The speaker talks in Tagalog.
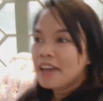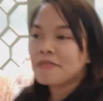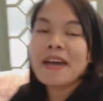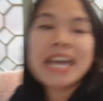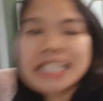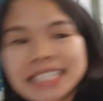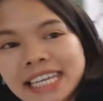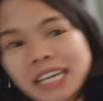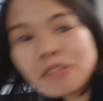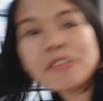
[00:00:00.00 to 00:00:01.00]

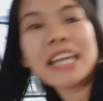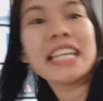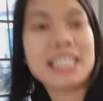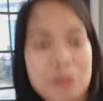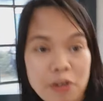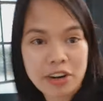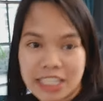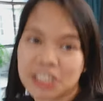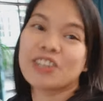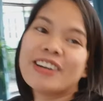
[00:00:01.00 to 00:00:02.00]
Fantasy, Fantasy
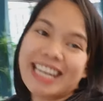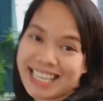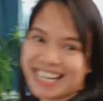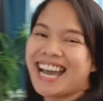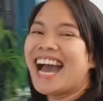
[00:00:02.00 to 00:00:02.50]
Forest Green.